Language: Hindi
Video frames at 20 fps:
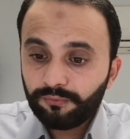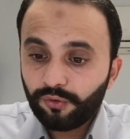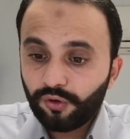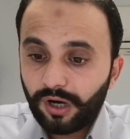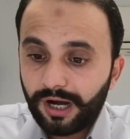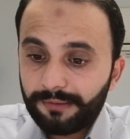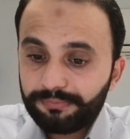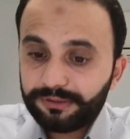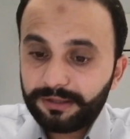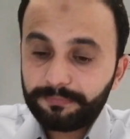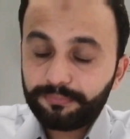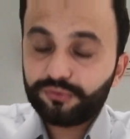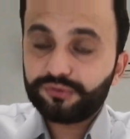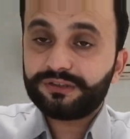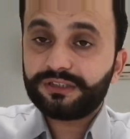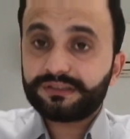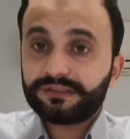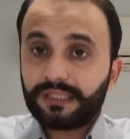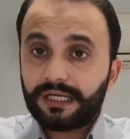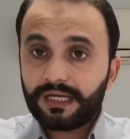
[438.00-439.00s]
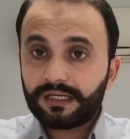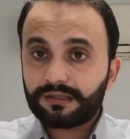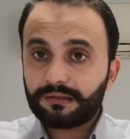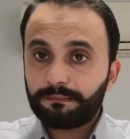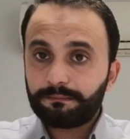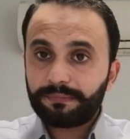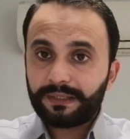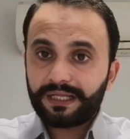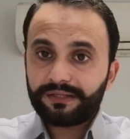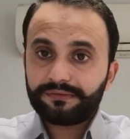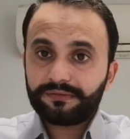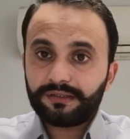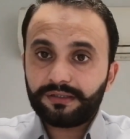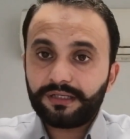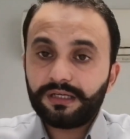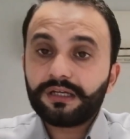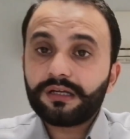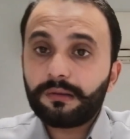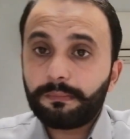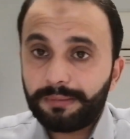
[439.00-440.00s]
वो आपसे पूछ सकता है कंप्रेसर
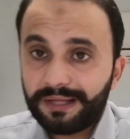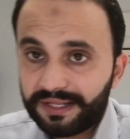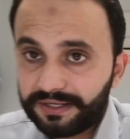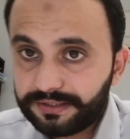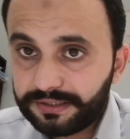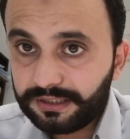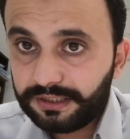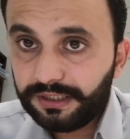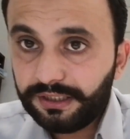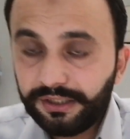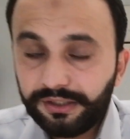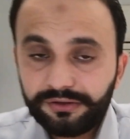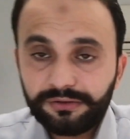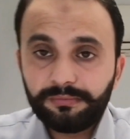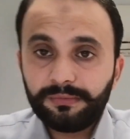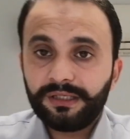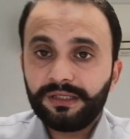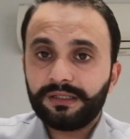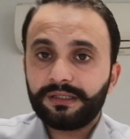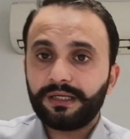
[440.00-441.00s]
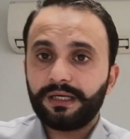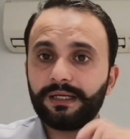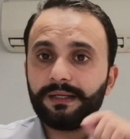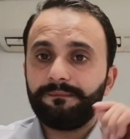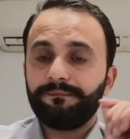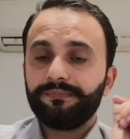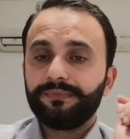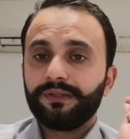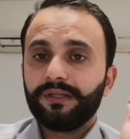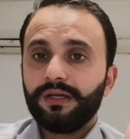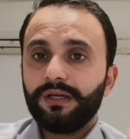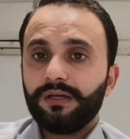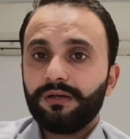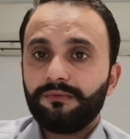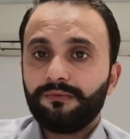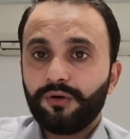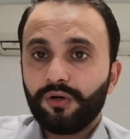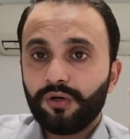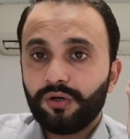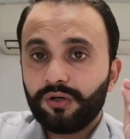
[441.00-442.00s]
की कैपेसिटी इट्स मीन के
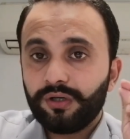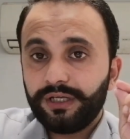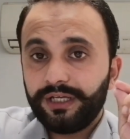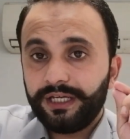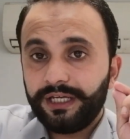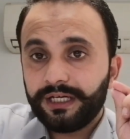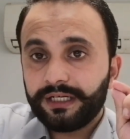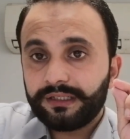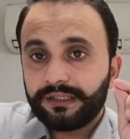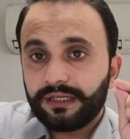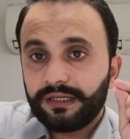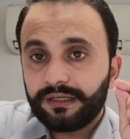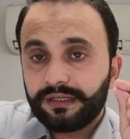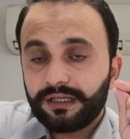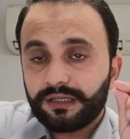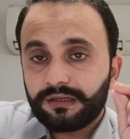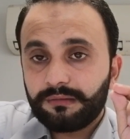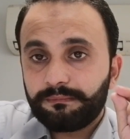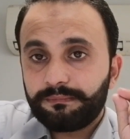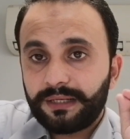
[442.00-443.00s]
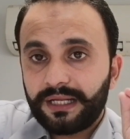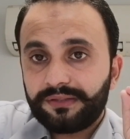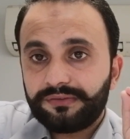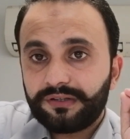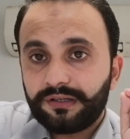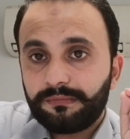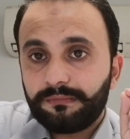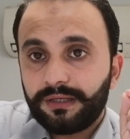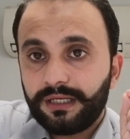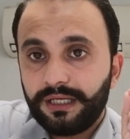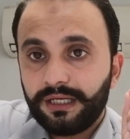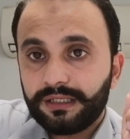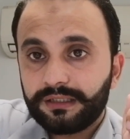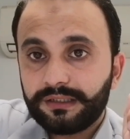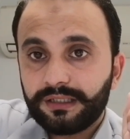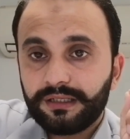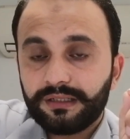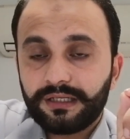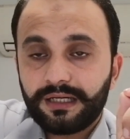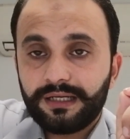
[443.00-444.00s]
वो एक टन के कंप्रेसर में
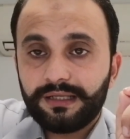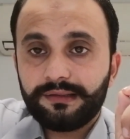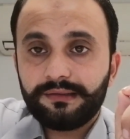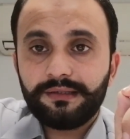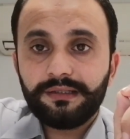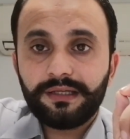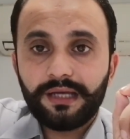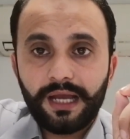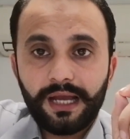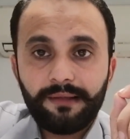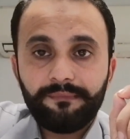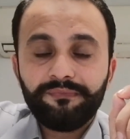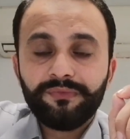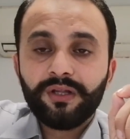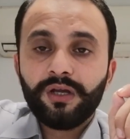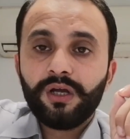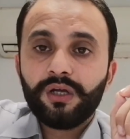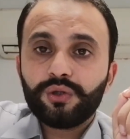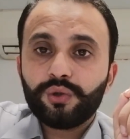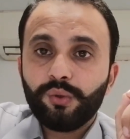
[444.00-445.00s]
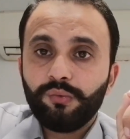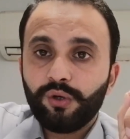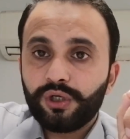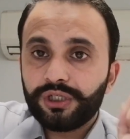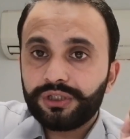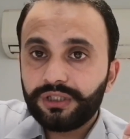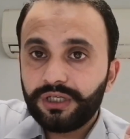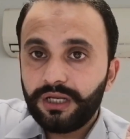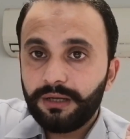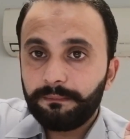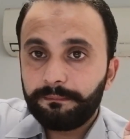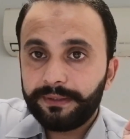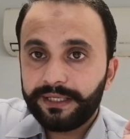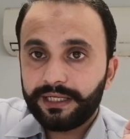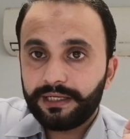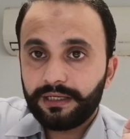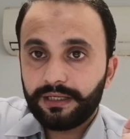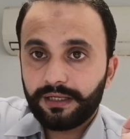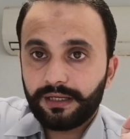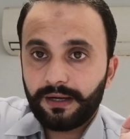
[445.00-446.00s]
एक टन का एसी है तो वो कितने
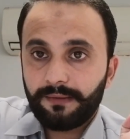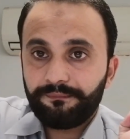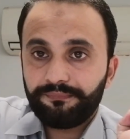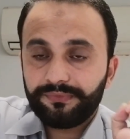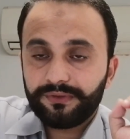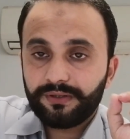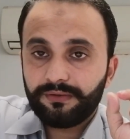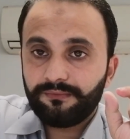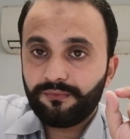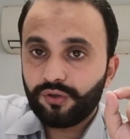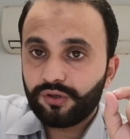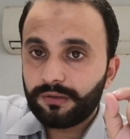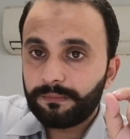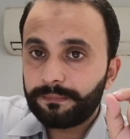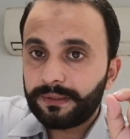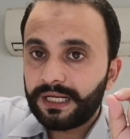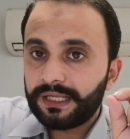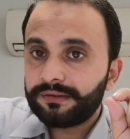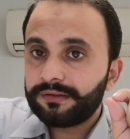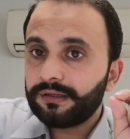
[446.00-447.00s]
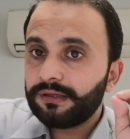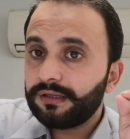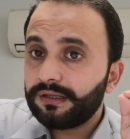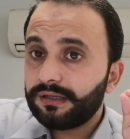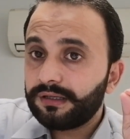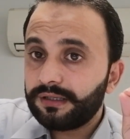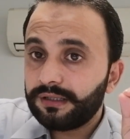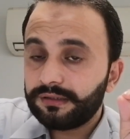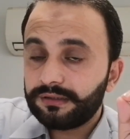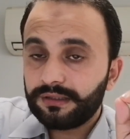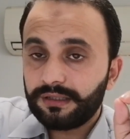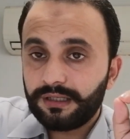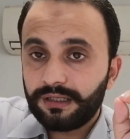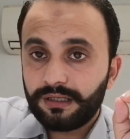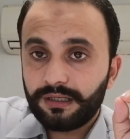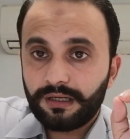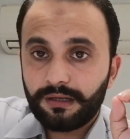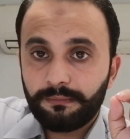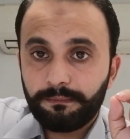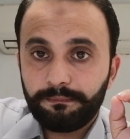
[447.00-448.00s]
एम्पेयर लेगा वो कंप्रेसर कितने
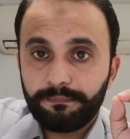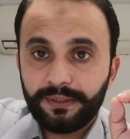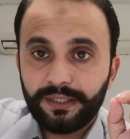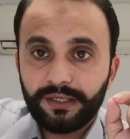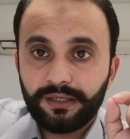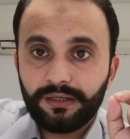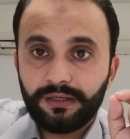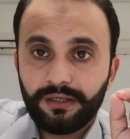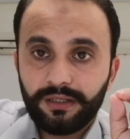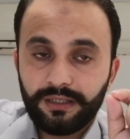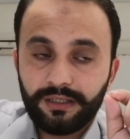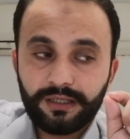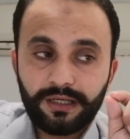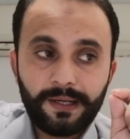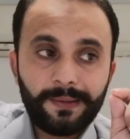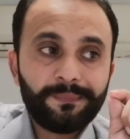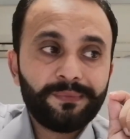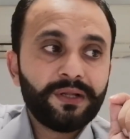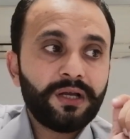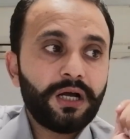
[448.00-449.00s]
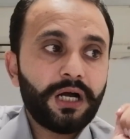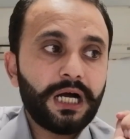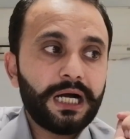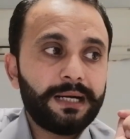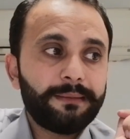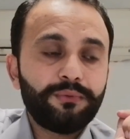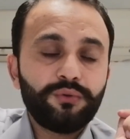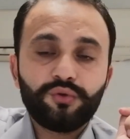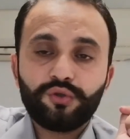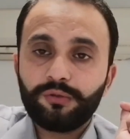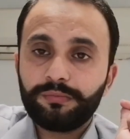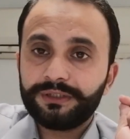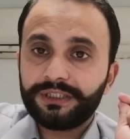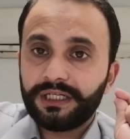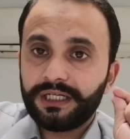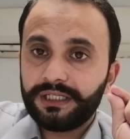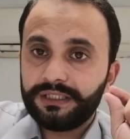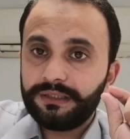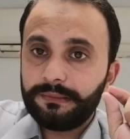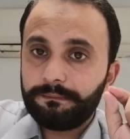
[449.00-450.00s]
एम्पेयर लेगा आप उनको
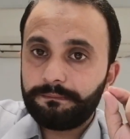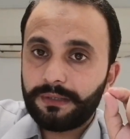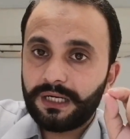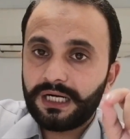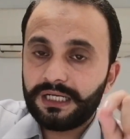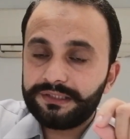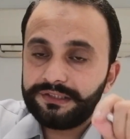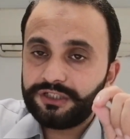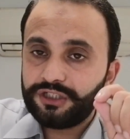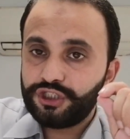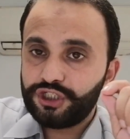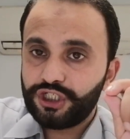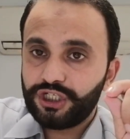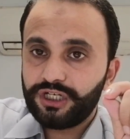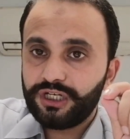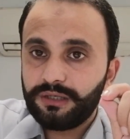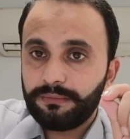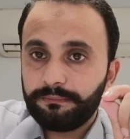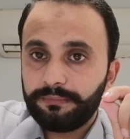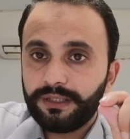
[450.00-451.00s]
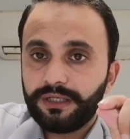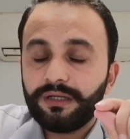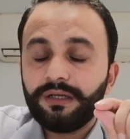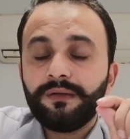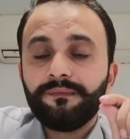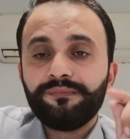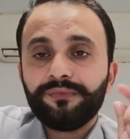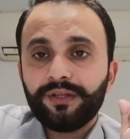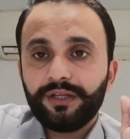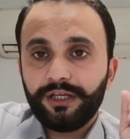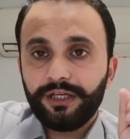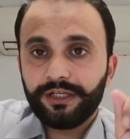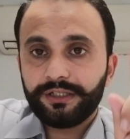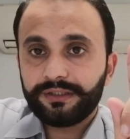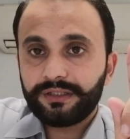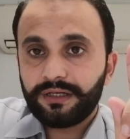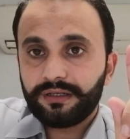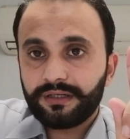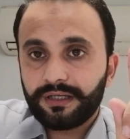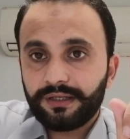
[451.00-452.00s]
बताएं जी पाँच से छः एम्पेयर
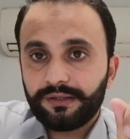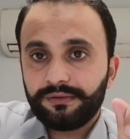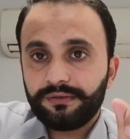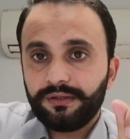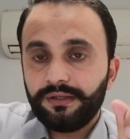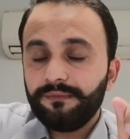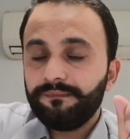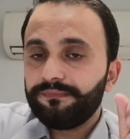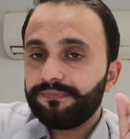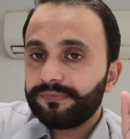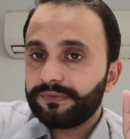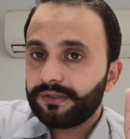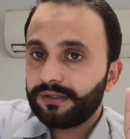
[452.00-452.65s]
एक टन का एसी